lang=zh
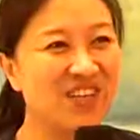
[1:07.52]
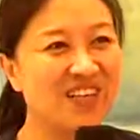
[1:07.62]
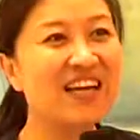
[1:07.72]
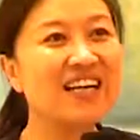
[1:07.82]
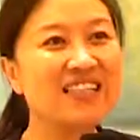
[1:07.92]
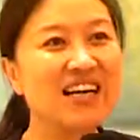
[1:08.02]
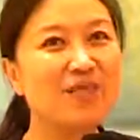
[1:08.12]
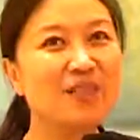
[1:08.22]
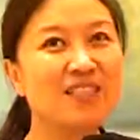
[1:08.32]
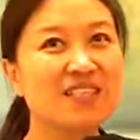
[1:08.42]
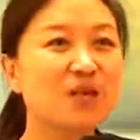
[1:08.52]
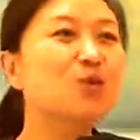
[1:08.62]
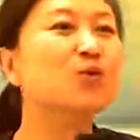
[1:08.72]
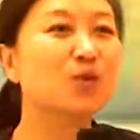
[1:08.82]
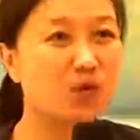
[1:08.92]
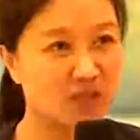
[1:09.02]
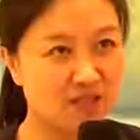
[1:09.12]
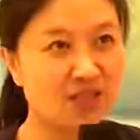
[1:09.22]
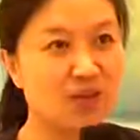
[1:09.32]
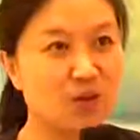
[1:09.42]
所以在跟他们的接触的过
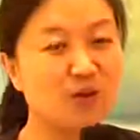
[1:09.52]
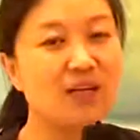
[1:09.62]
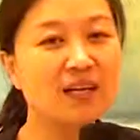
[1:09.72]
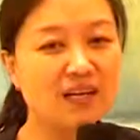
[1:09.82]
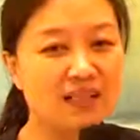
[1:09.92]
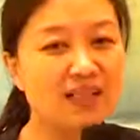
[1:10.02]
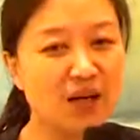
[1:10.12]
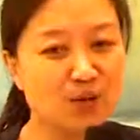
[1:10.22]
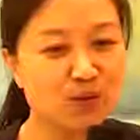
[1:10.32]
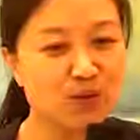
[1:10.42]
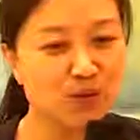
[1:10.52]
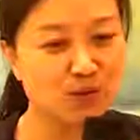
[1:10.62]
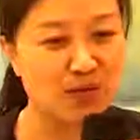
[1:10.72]
程当中，肯定要用一种